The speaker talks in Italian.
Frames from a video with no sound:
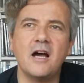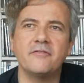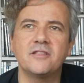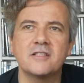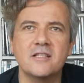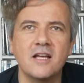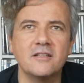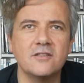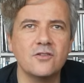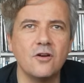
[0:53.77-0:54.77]
After
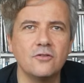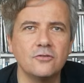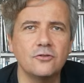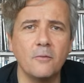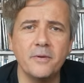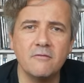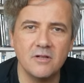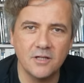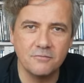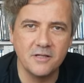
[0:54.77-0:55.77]
Sun sono troppe
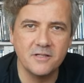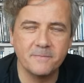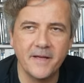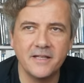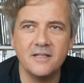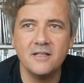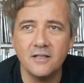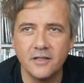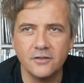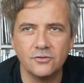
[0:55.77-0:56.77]
inquadrature di specchi,